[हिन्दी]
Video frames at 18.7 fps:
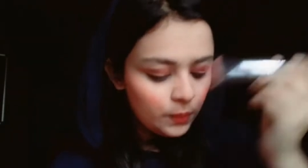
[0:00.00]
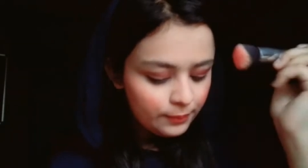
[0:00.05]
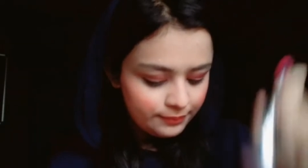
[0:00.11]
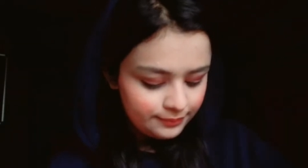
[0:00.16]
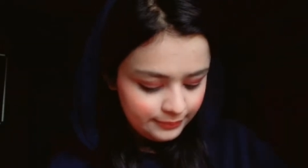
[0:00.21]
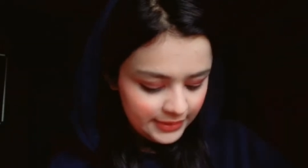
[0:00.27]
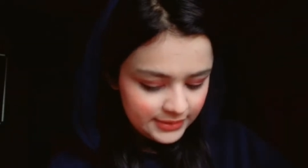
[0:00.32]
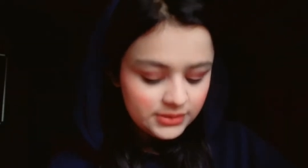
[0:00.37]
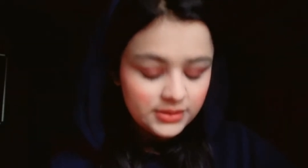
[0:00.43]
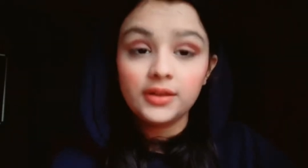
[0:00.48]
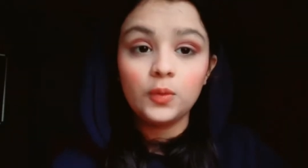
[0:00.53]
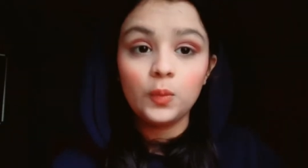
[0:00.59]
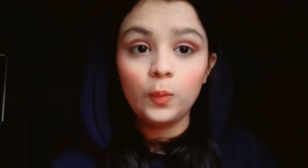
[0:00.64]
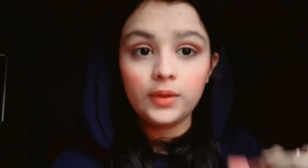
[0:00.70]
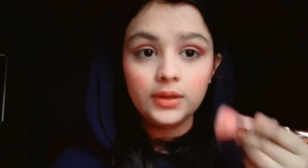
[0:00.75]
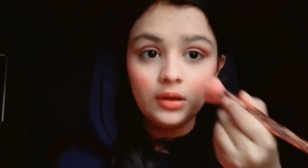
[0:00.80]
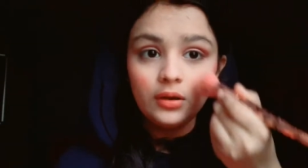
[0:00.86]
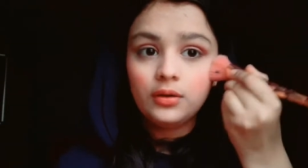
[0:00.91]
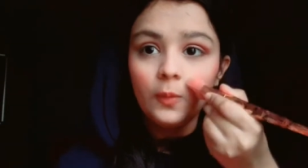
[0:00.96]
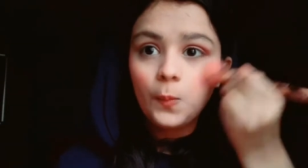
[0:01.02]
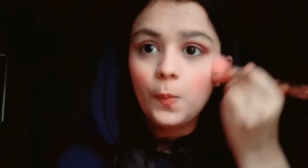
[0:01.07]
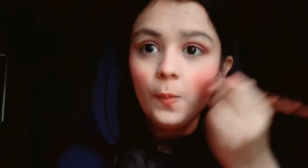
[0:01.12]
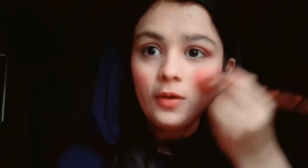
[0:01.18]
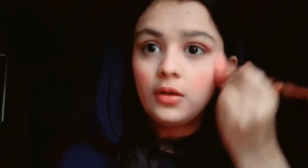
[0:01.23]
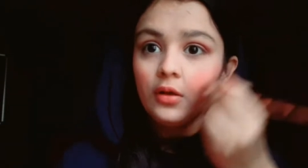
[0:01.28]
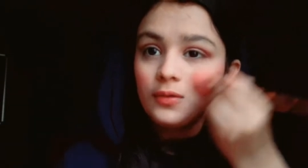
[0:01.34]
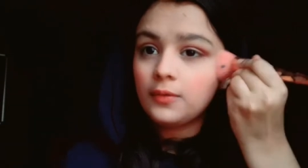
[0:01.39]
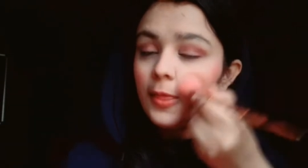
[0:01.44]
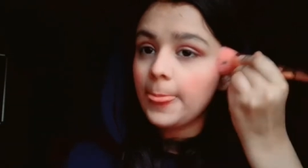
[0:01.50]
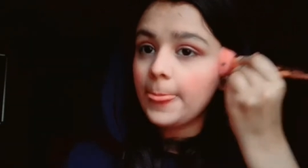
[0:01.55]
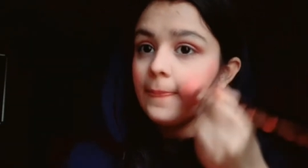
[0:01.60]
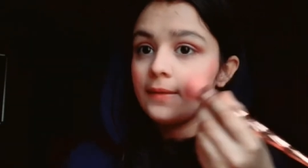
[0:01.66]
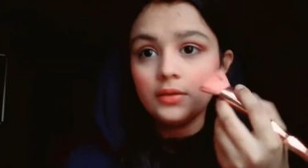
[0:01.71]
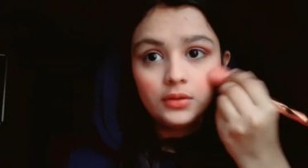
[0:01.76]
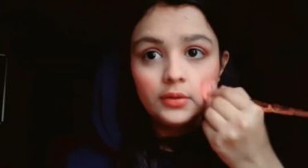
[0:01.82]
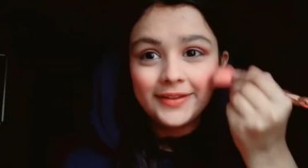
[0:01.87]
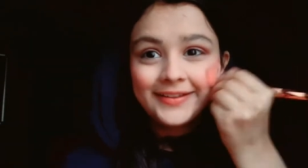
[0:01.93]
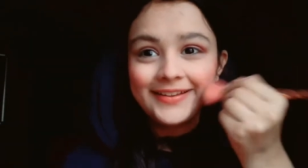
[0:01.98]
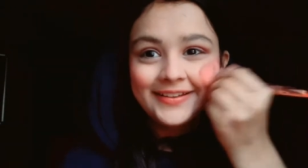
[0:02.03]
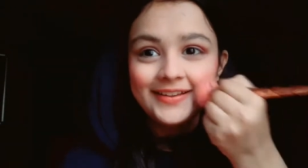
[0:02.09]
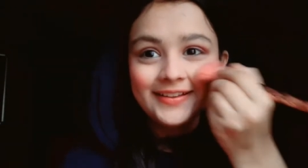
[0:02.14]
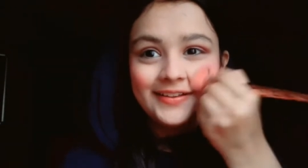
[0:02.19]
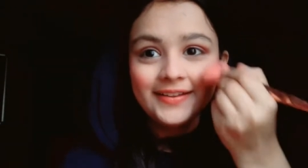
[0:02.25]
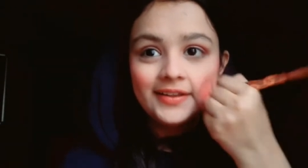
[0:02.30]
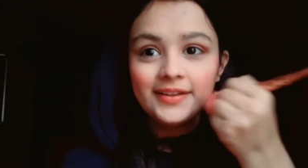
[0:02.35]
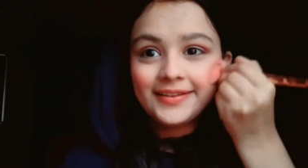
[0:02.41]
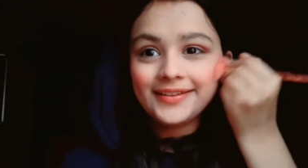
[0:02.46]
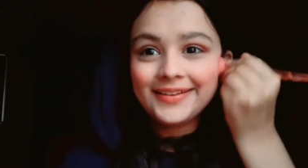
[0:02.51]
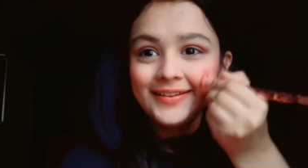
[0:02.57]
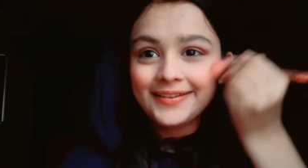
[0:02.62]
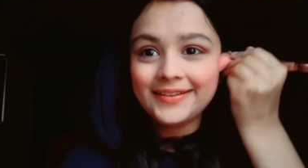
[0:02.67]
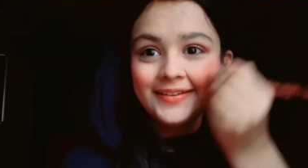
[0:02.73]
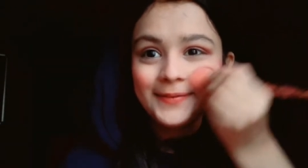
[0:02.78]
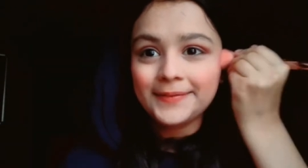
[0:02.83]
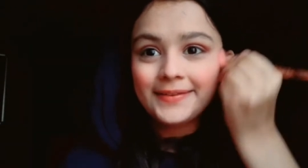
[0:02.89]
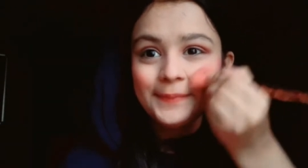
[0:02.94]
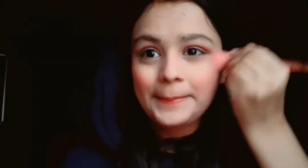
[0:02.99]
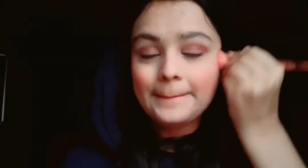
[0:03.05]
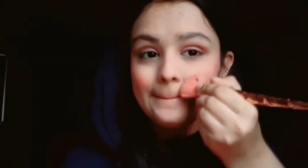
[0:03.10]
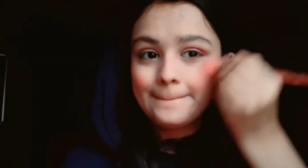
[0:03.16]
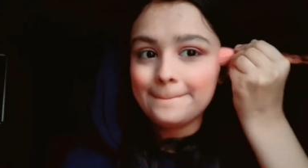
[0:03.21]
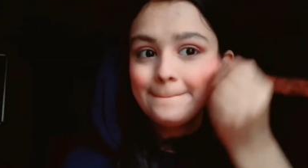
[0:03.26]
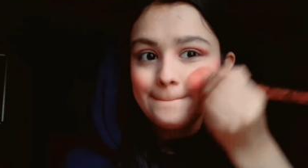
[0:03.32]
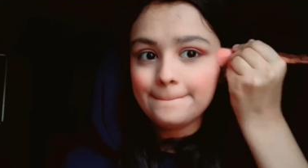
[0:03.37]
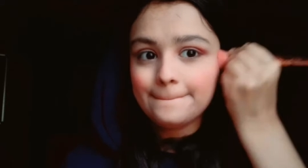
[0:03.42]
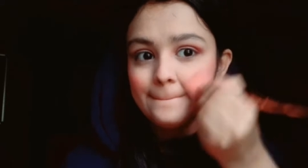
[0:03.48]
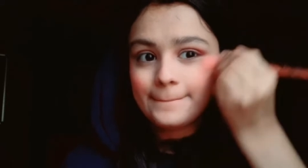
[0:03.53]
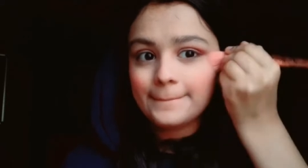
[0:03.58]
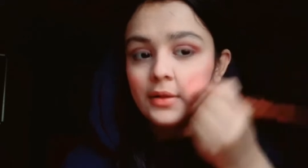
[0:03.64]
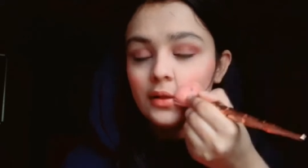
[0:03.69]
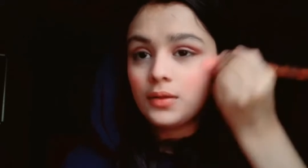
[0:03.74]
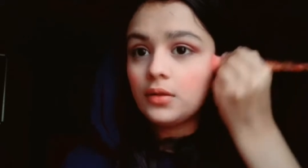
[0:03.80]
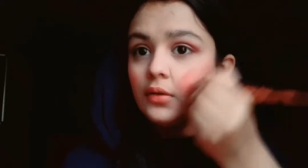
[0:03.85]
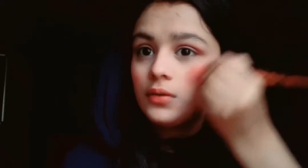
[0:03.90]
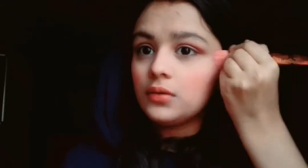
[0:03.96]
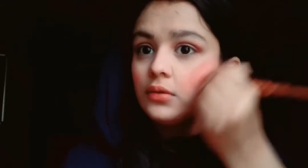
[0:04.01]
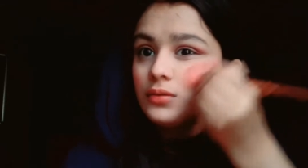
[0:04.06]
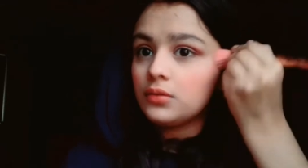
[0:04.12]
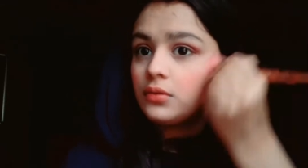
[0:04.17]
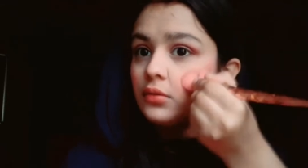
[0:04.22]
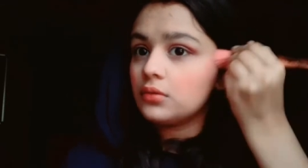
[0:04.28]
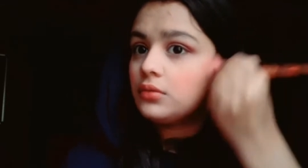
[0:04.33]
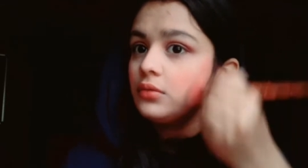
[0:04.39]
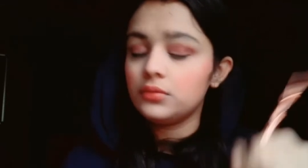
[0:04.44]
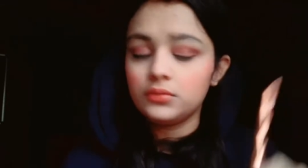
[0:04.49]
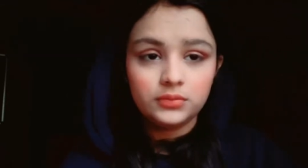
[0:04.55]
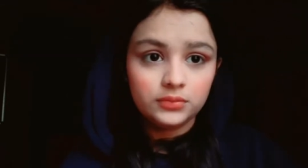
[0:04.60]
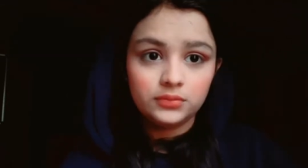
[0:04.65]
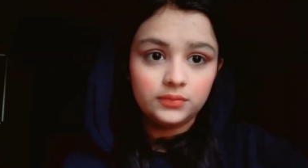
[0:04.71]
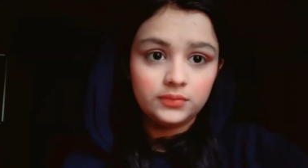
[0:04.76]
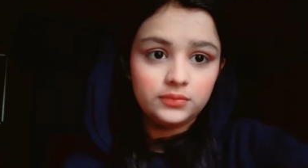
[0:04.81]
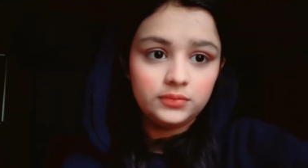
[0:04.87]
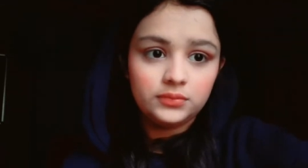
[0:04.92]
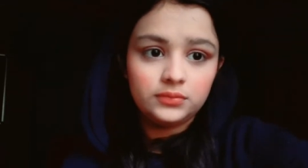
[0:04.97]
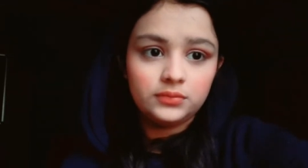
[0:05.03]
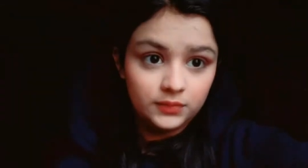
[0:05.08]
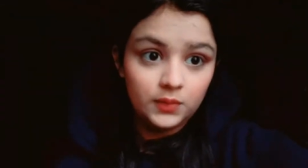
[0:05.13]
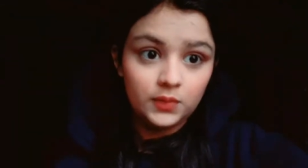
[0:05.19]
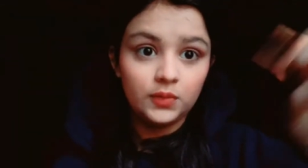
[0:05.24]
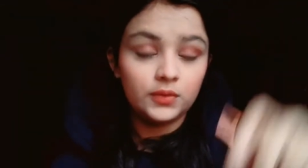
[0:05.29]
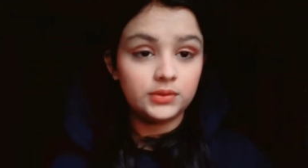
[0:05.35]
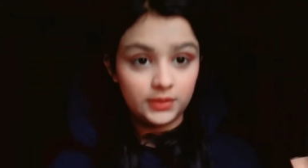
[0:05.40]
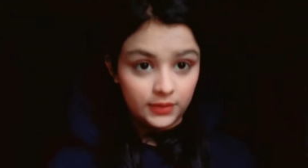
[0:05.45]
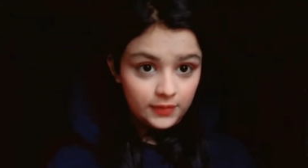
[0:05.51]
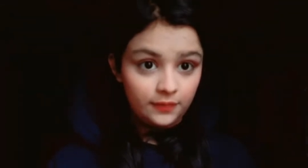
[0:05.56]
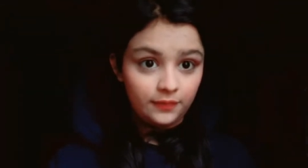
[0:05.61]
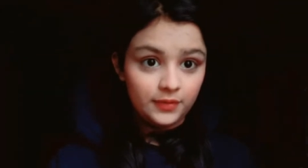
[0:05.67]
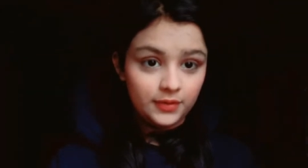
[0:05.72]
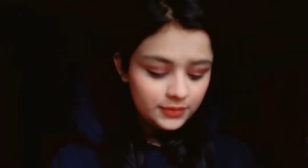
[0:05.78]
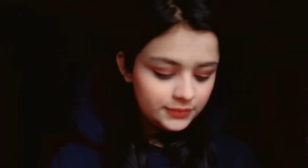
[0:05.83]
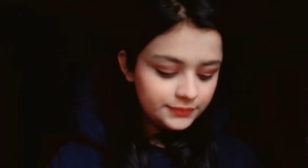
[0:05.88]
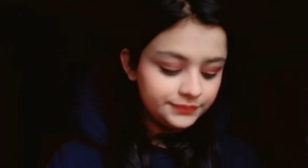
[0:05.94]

लग जाता है तो मैं अपने हैंड्स पर लेती हूँ इस बार भी ज़्यादा ही लग गया था एज़ यूजल तो मैं जब